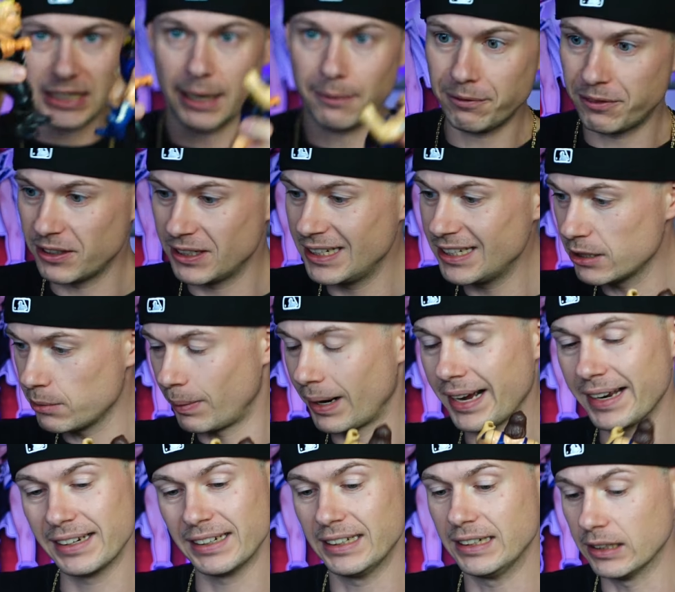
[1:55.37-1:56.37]
Ich habe für diese
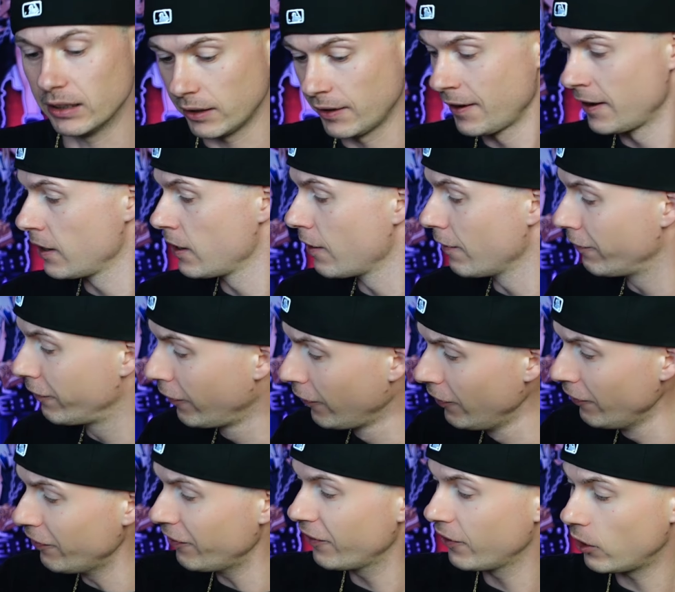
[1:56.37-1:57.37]
beiden hier
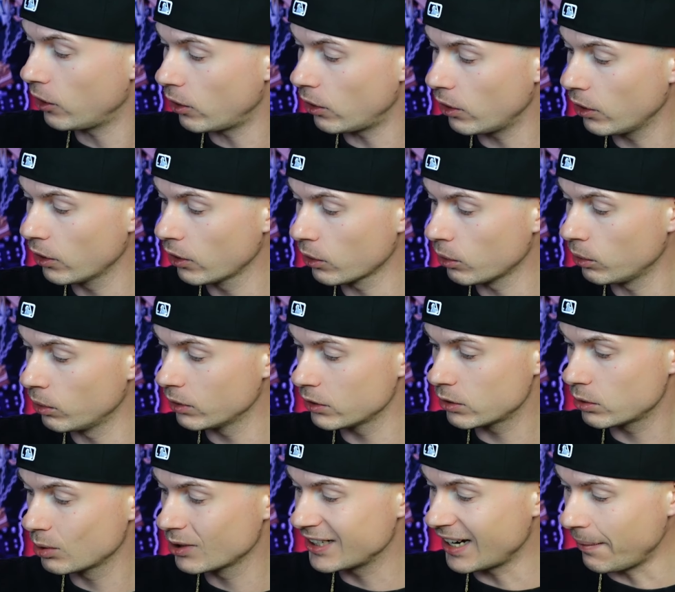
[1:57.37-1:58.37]
5 Euro
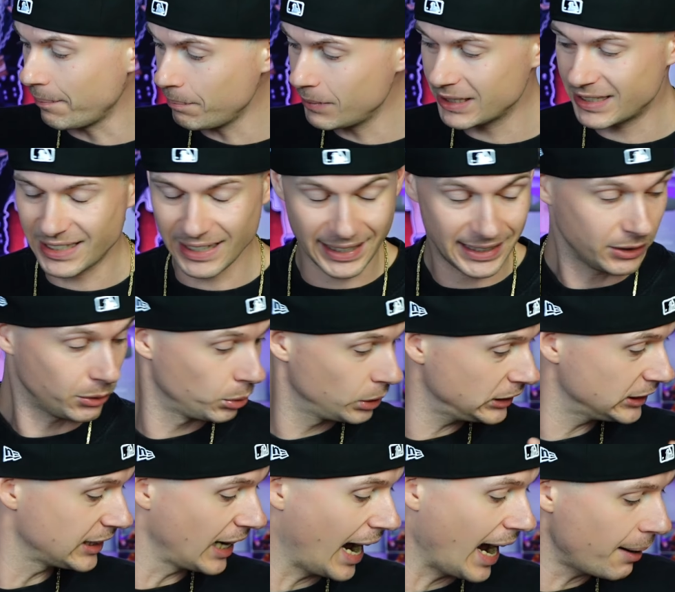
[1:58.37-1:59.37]
zusammen bezahlt
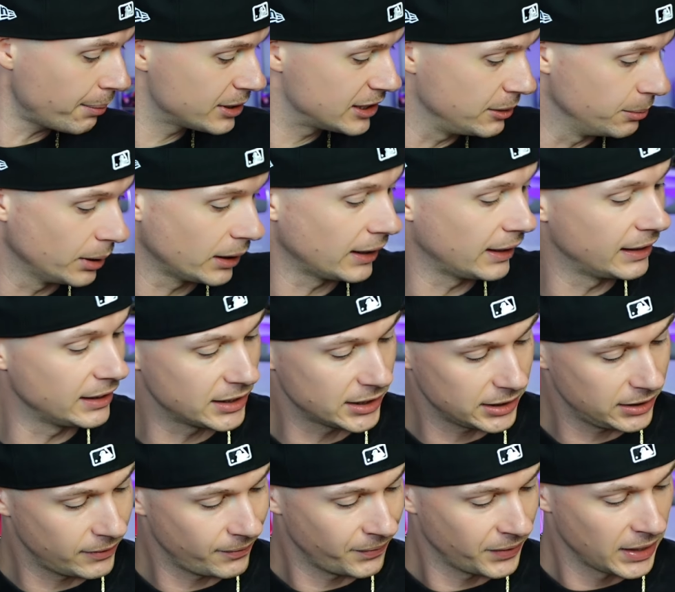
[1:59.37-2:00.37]
und ich habe sie
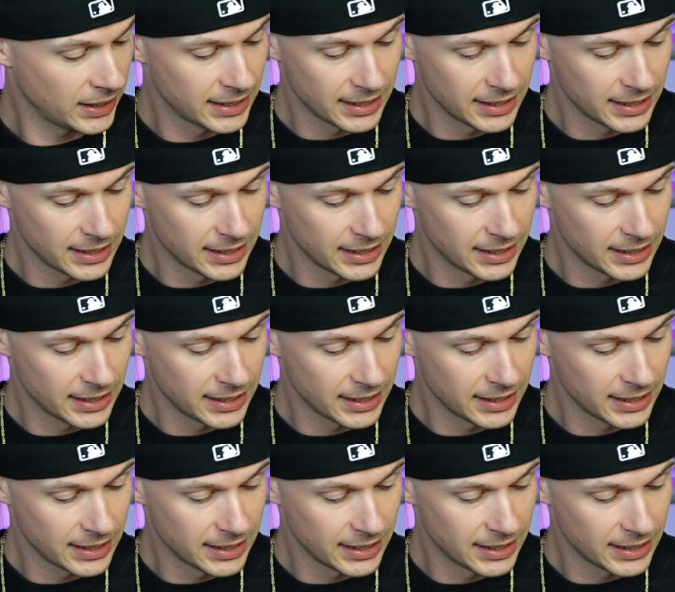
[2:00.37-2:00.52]
bereits.